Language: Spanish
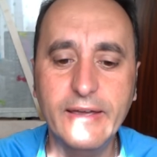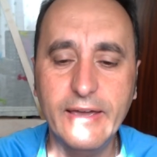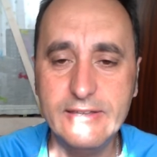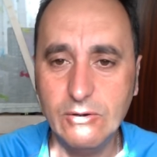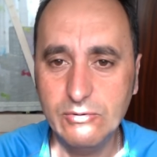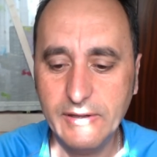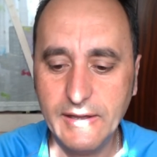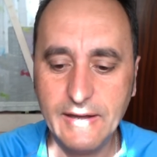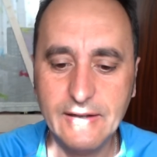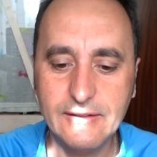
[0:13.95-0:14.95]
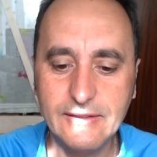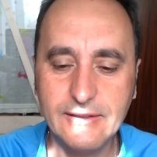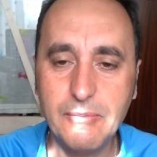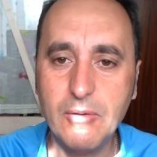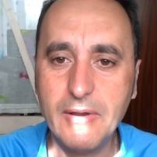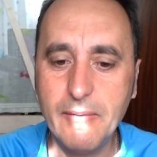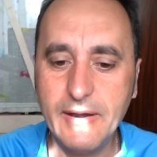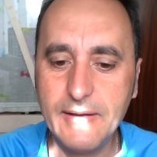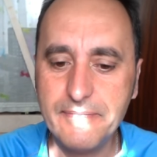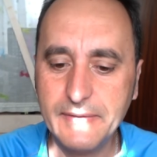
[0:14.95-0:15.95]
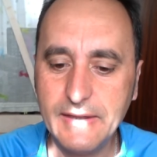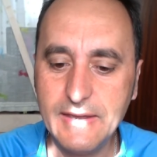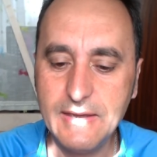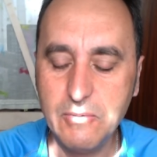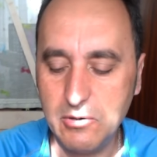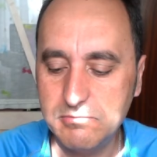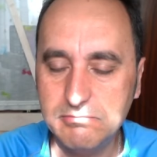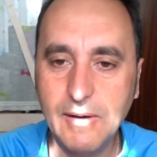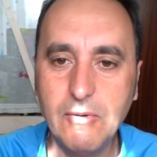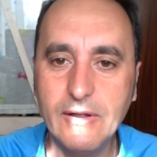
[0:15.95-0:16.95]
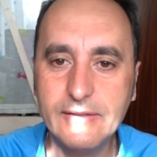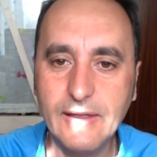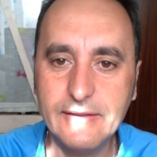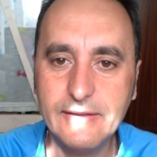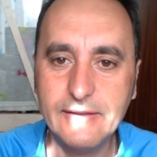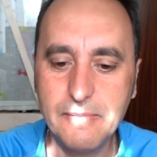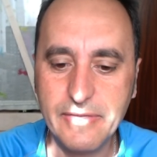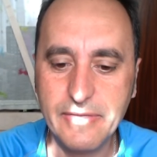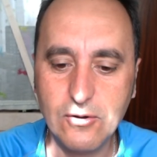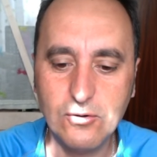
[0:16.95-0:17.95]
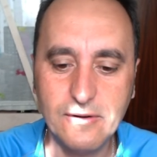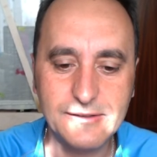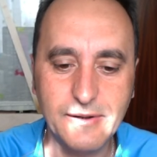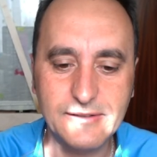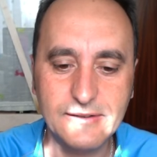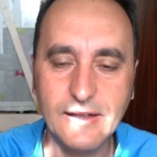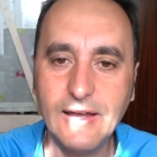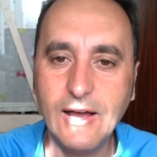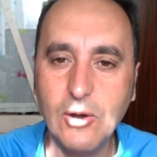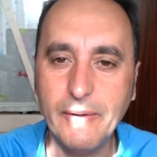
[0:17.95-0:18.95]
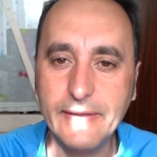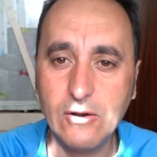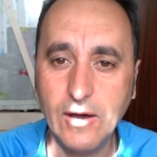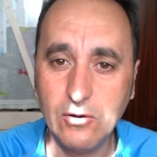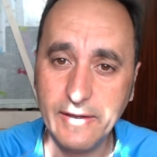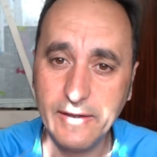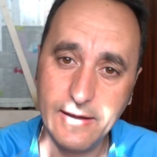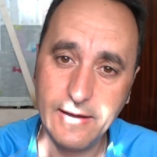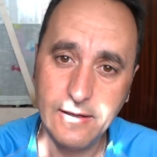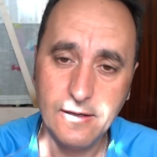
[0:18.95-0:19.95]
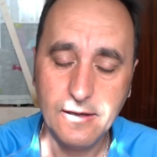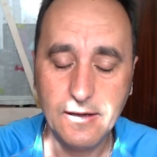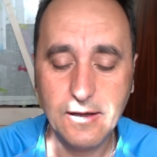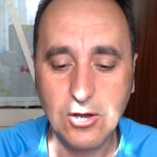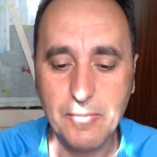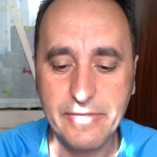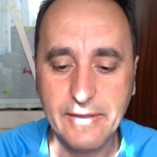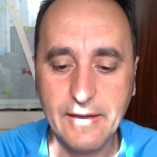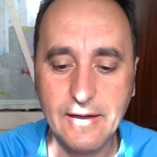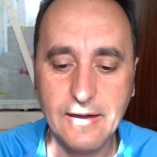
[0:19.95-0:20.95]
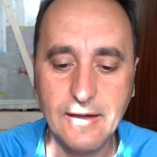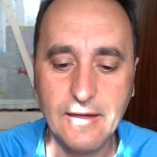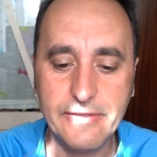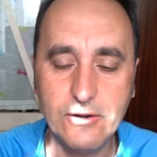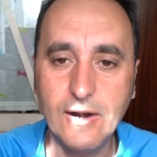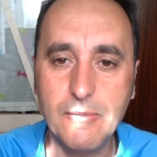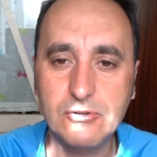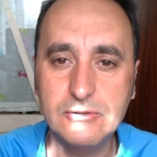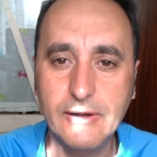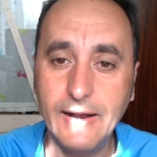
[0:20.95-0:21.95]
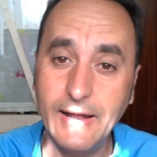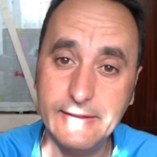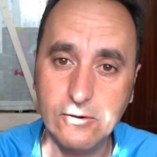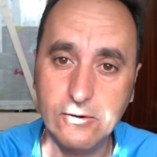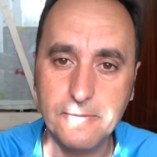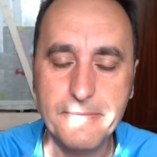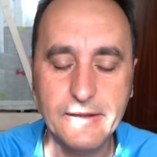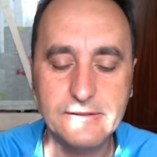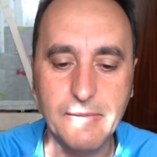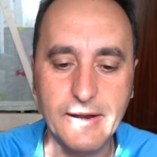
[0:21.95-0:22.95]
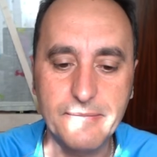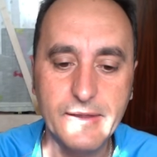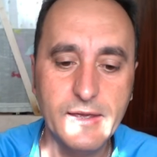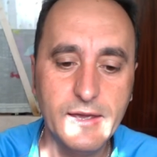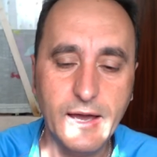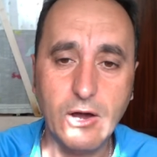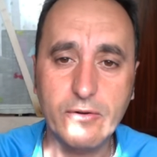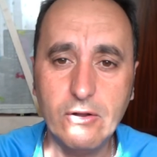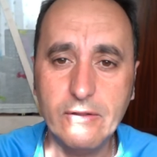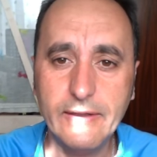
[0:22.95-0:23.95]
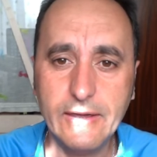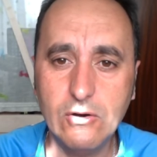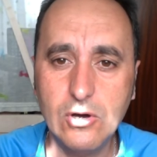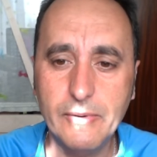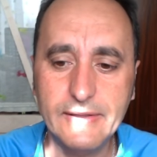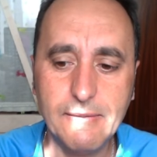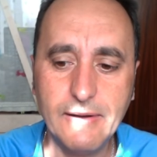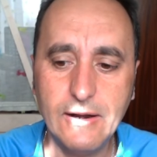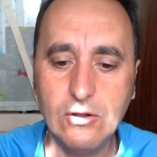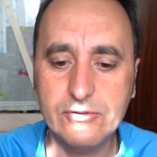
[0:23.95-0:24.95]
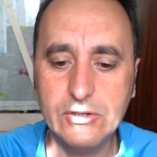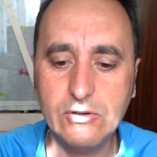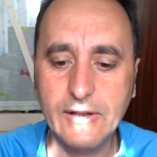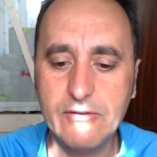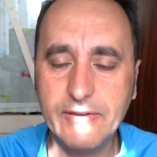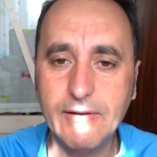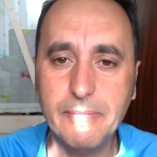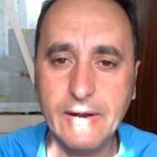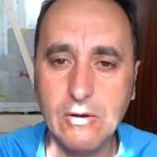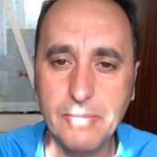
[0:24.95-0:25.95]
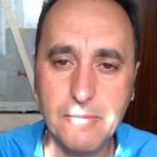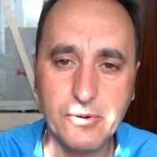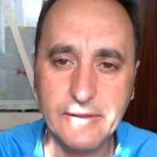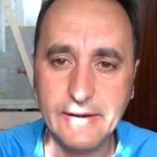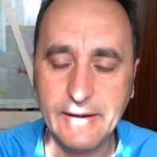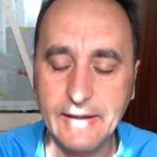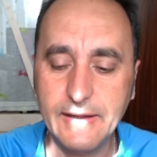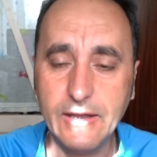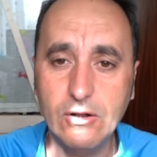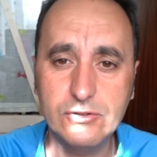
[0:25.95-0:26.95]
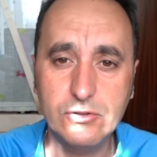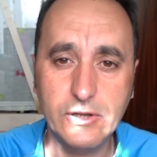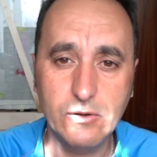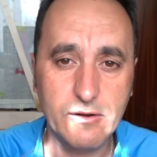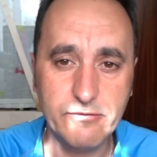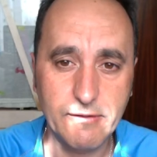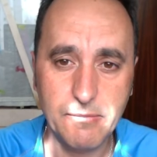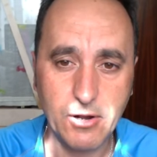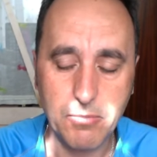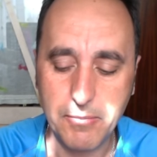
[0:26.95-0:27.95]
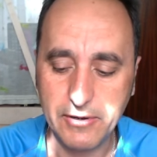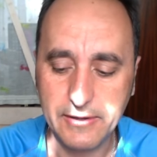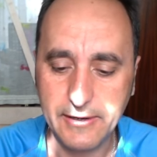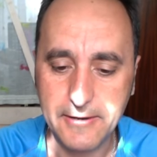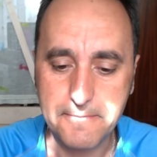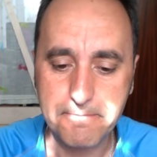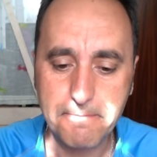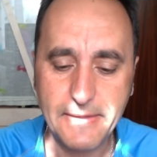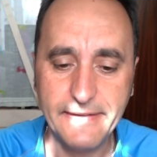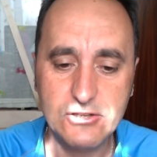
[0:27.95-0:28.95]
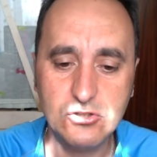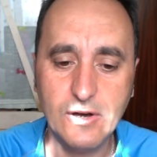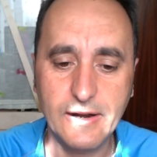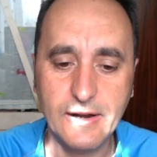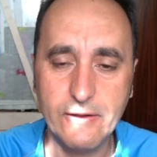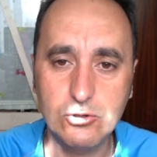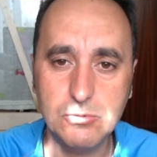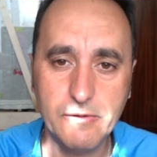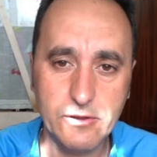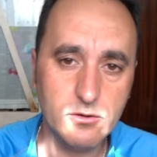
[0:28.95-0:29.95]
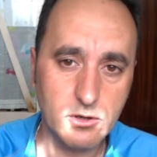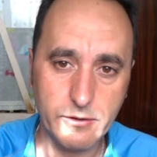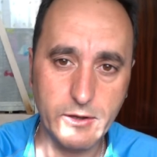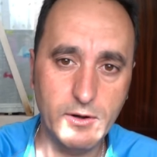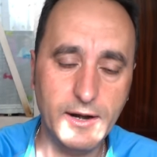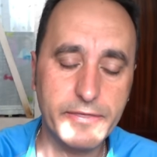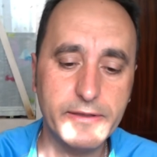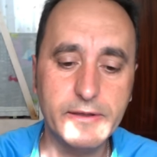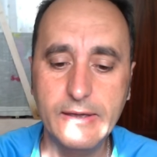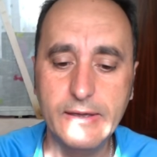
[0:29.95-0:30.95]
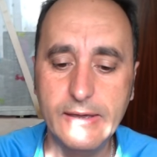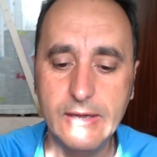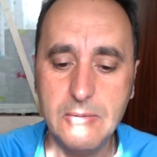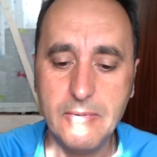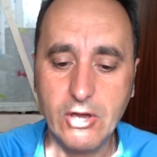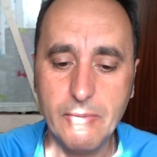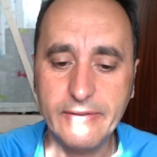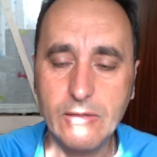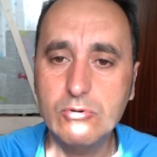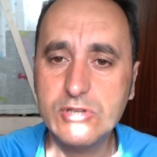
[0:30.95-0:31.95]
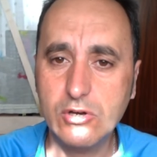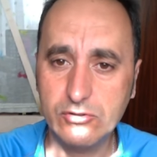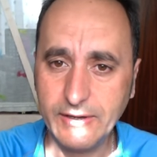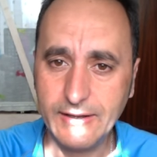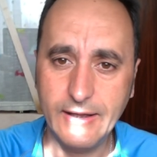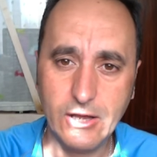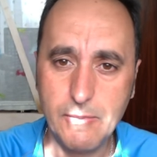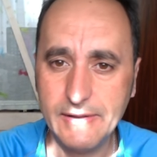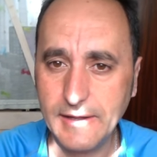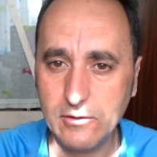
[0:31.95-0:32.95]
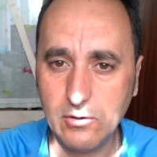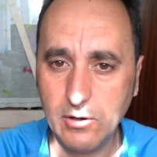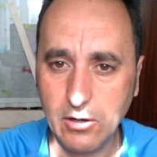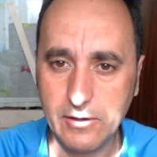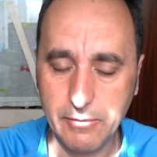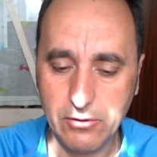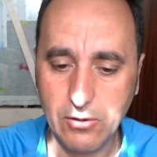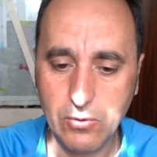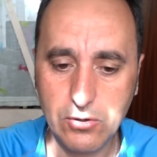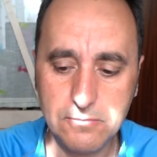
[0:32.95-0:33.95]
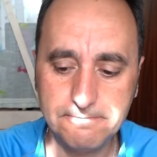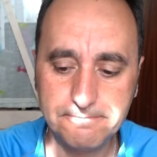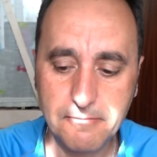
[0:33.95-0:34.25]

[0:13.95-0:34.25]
Es ya un día típico de primavera y bueno, vamos antes, de empezar con la Semana Santa a comentaros algo que ya eh, comencé a, a, deciros en la próxima, la anterior semana. Acordaros de que os comentaba los sitios que eran fiables para comprar por internet y los sitios que no eran fiables para comprar por internet. De hecho, a raíz del último vídeo, que os dejo el enlace, me habéis comentado muchas cosas que las iré comentando a lo largo del vídeo, ¿de acuerdo?